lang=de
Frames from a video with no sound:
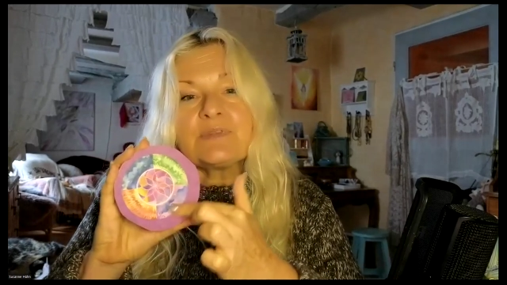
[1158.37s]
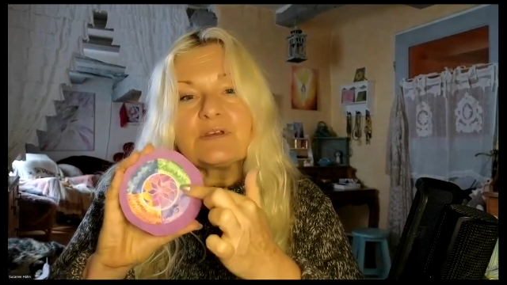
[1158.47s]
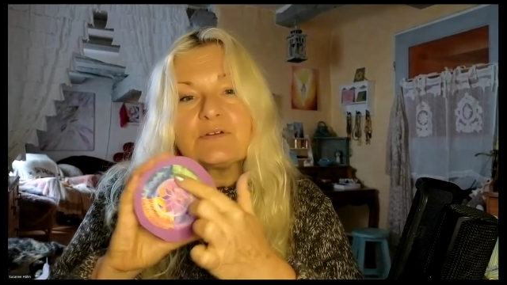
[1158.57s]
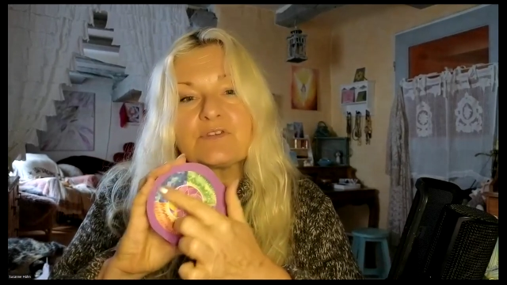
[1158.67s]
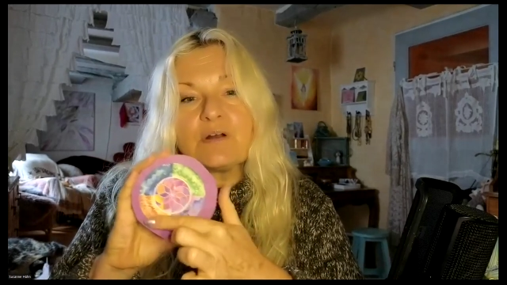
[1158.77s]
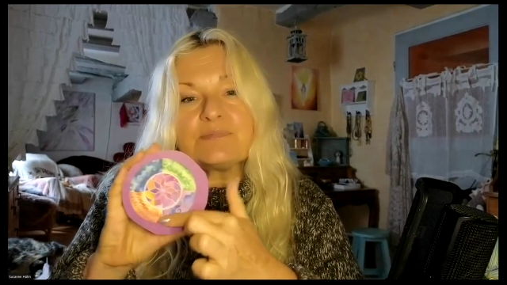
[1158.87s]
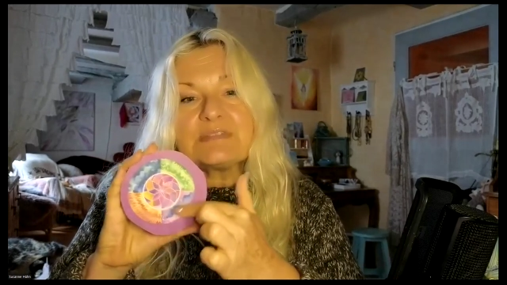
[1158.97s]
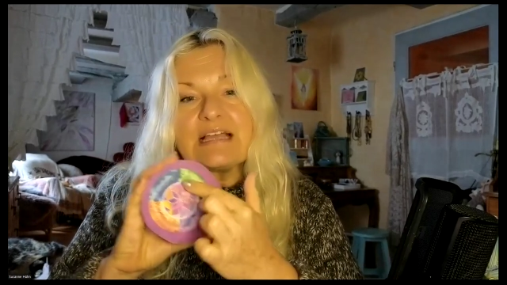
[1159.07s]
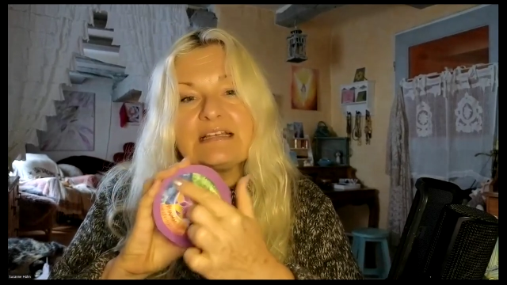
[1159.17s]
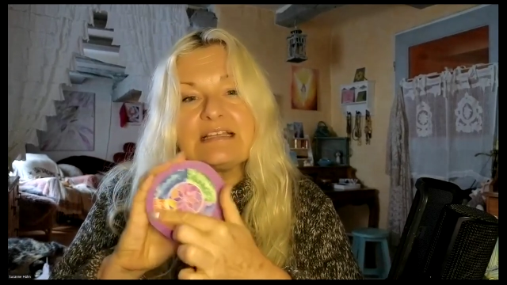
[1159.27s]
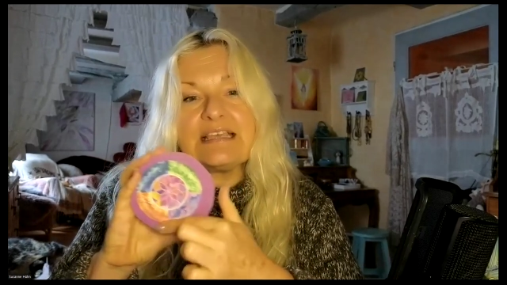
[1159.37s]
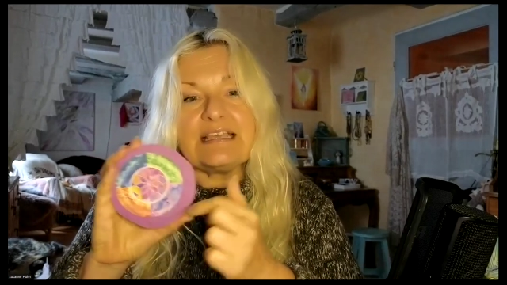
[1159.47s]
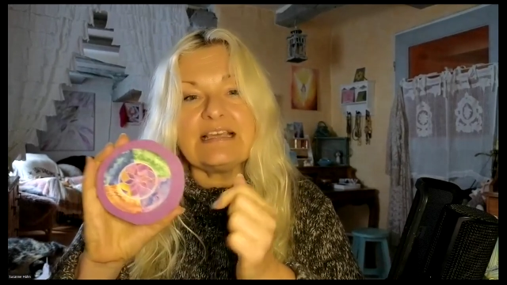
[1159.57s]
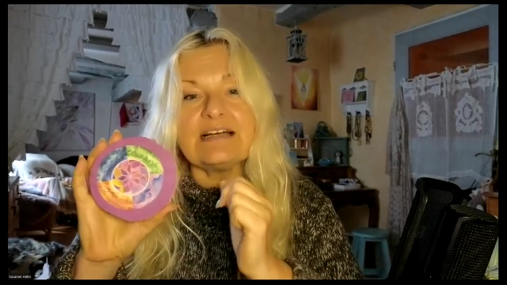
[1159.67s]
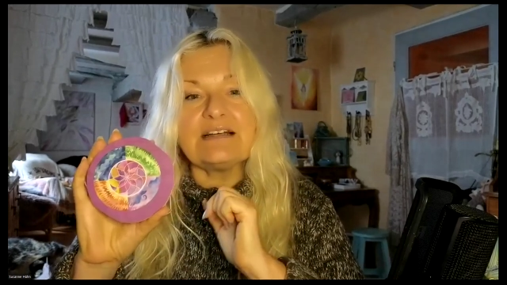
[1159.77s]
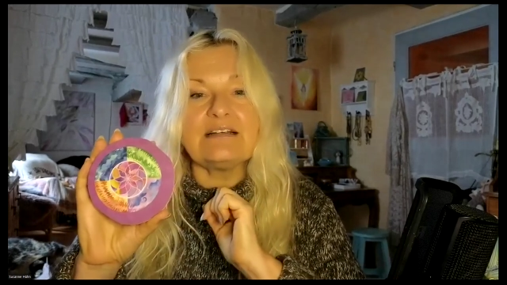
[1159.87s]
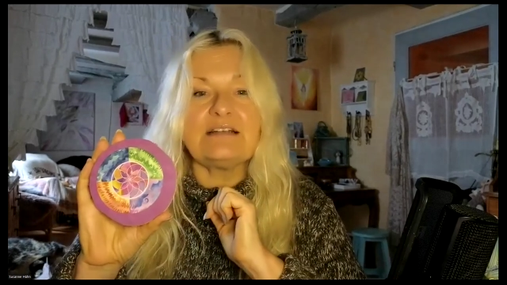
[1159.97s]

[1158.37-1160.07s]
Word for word: und komm dann hier